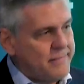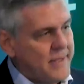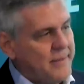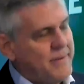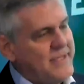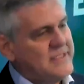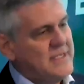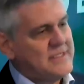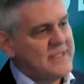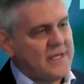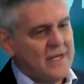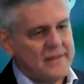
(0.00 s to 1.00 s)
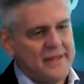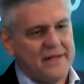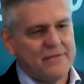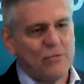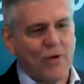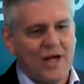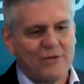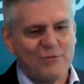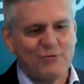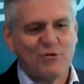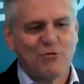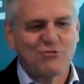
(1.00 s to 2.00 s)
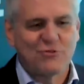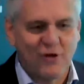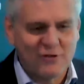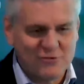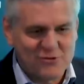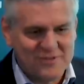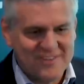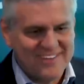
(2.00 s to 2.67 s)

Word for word: Pela presença que ela tem do lado do teu sócio,